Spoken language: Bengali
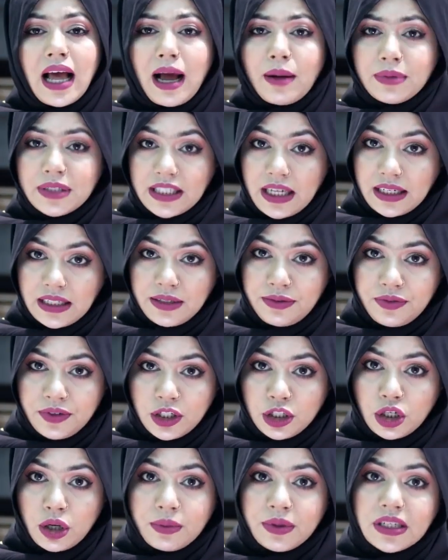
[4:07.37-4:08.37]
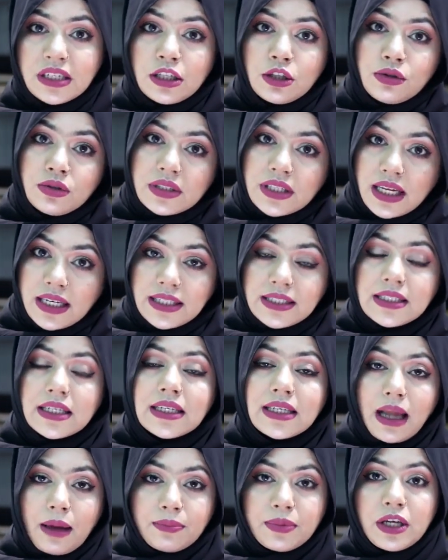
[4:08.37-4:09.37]
আমরা জানি ফ্রিডমের কিন্তু
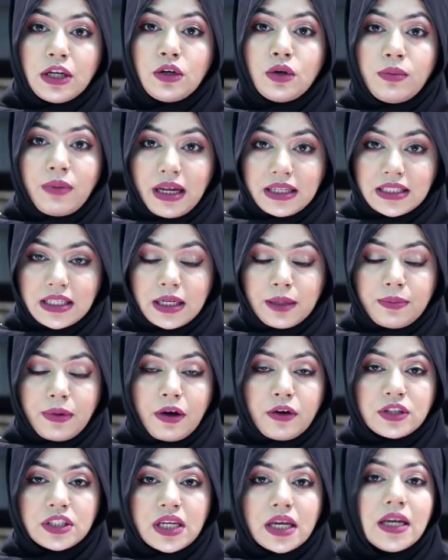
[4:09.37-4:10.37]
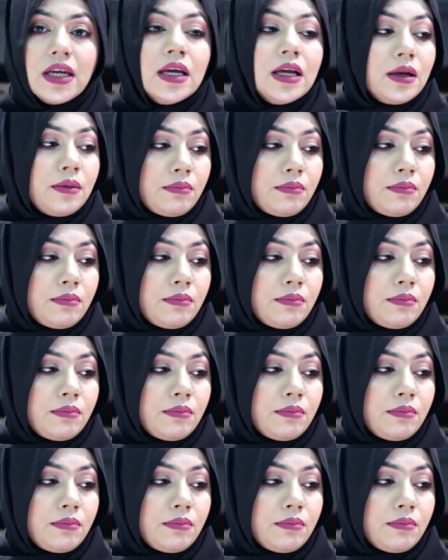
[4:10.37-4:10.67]
স্যানিটারি ন্যাপকিনও বাজারে পাওয়া যায়